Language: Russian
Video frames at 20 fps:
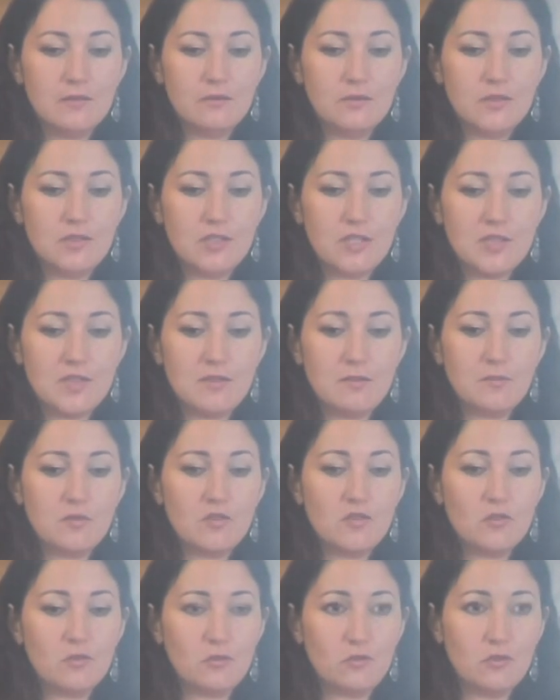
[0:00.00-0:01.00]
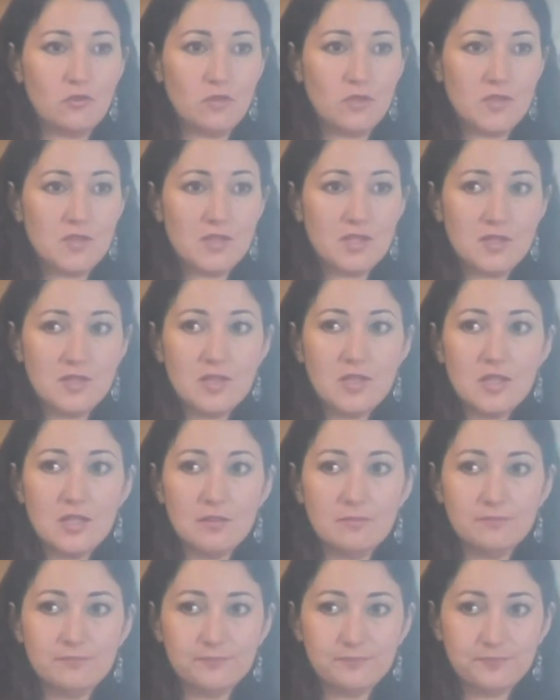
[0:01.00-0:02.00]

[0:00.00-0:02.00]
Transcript: Сейчас я вам инструкцию рассказала.